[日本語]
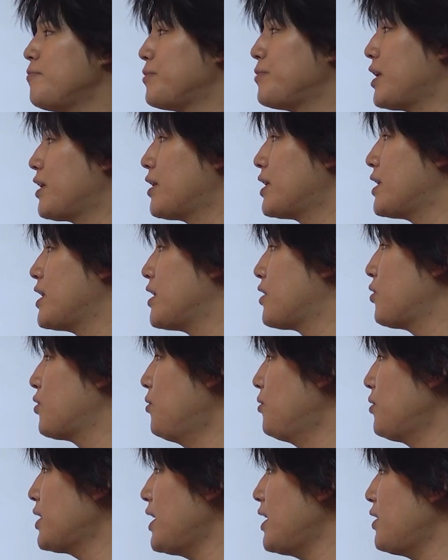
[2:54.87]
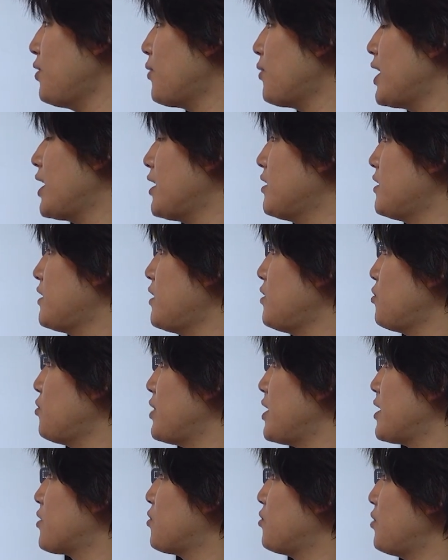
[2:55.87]
だからね、統計とかやってると
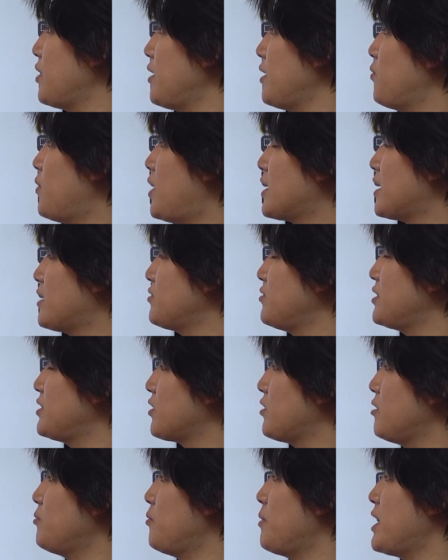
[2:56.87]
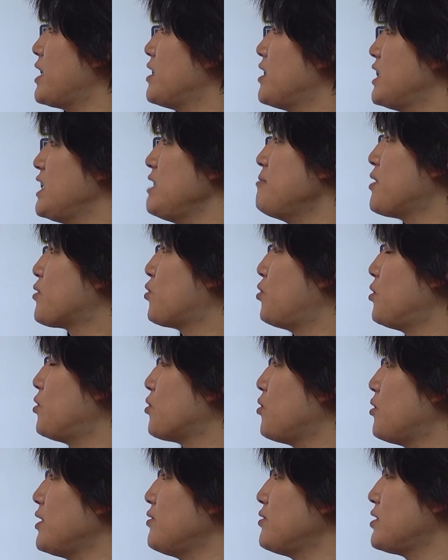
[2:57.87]
ね、この辺わかるんだけども、まあ、今高
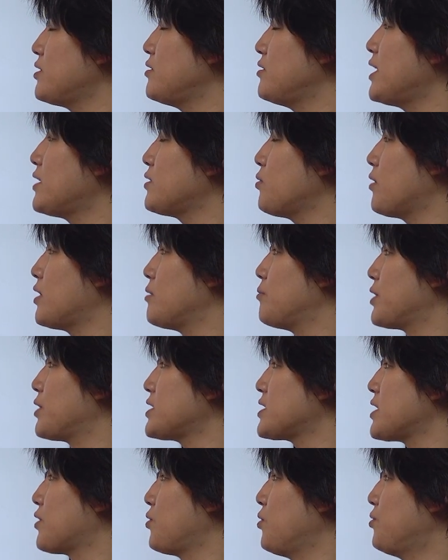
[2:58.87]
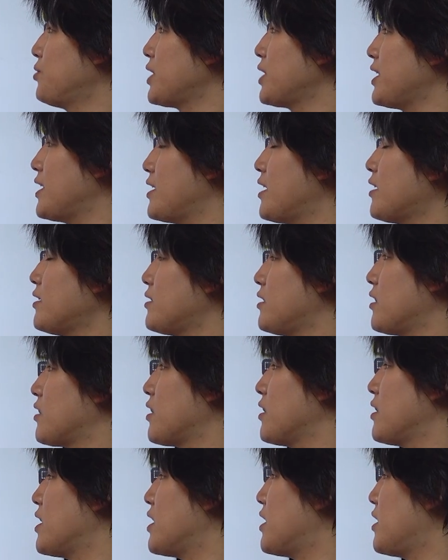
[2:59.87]
校の数学とかでも確か統計ってなかったっ
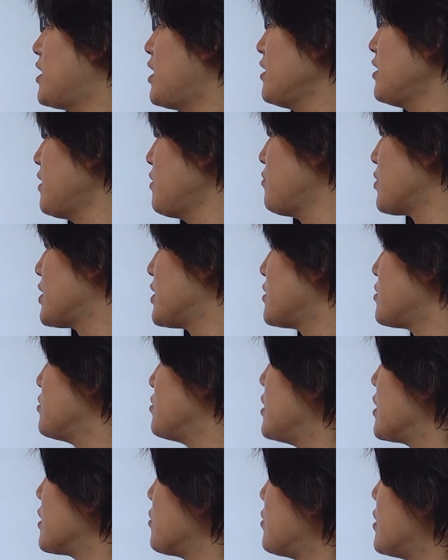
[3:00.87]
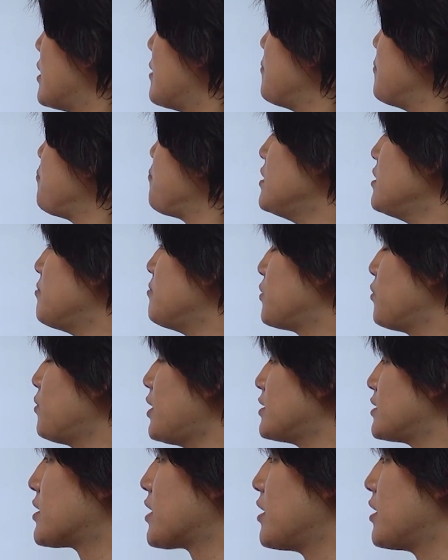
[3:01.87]
けなあったような気がするんだけどな。まあ、どうな
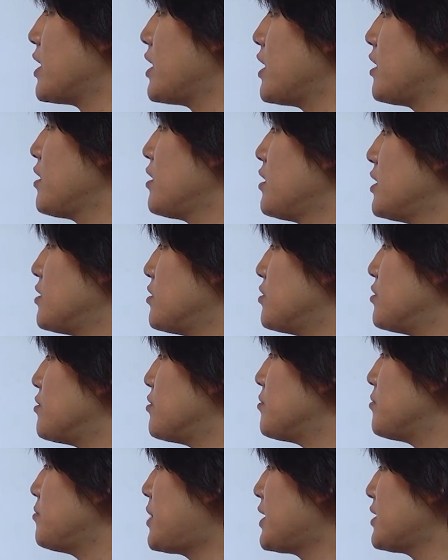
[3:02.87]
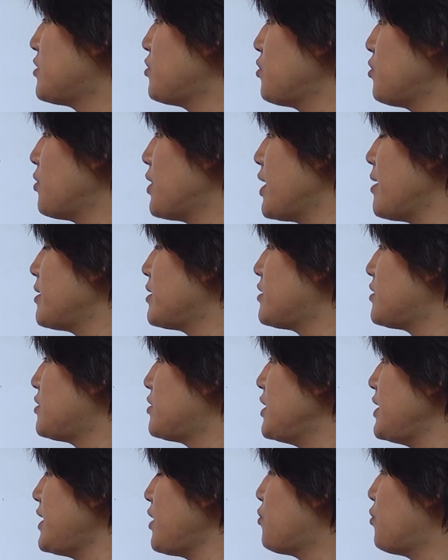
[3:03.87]
んかね。うん、まあ、ちょっとね、
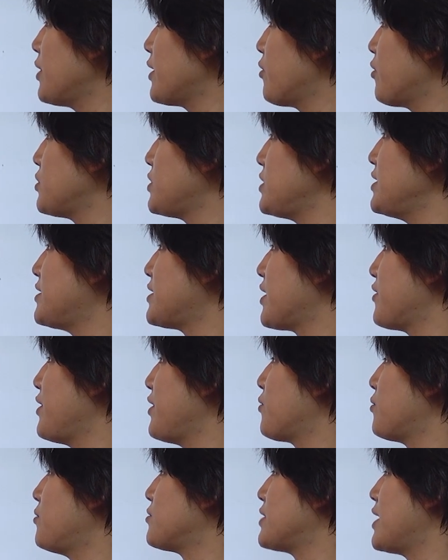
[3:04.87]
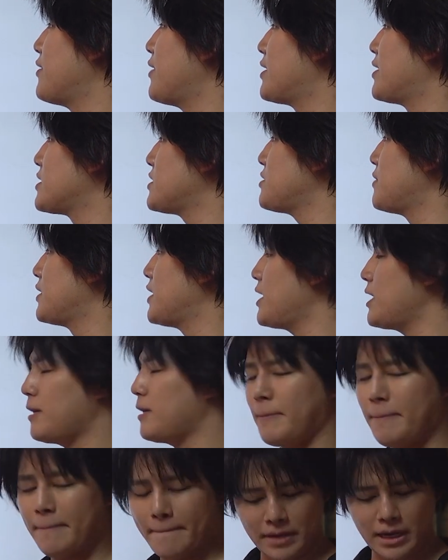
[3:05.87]
ついてこれてほしいんですけどね、このぐらいの話は
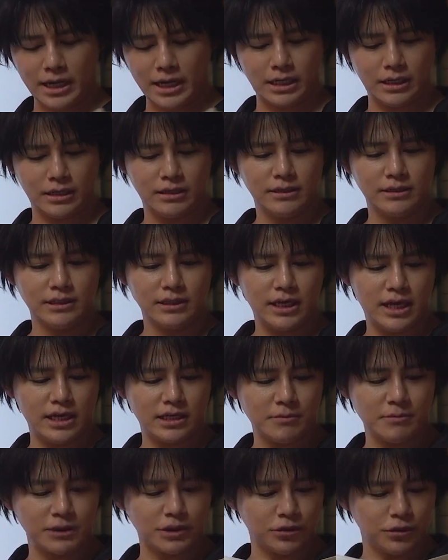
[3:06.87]
ね。はい。えー、いきます